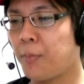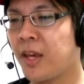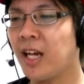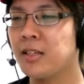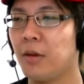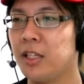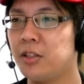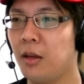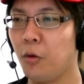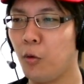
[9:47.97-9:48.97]
あ、ピカ様い
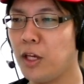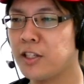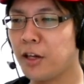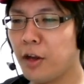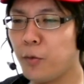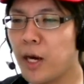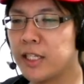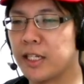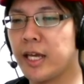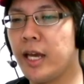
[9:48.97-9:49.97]
つでも応援してくれるわ
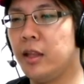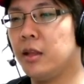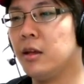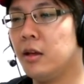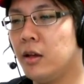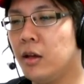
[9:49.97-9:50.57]
けじゃない。